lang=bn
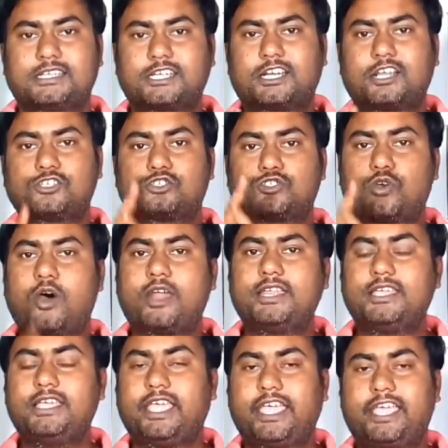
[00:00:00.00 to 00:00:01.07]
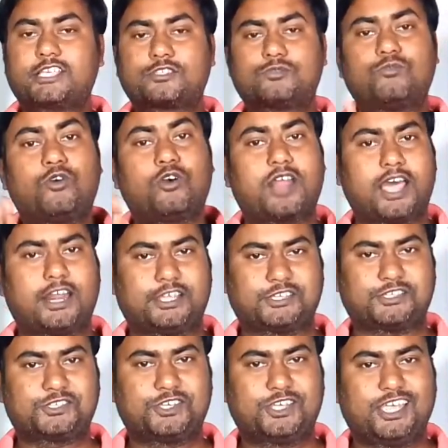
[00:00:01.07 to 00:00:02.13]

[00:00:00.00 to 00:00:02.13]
সেটা সনি এক্স মোর আর এস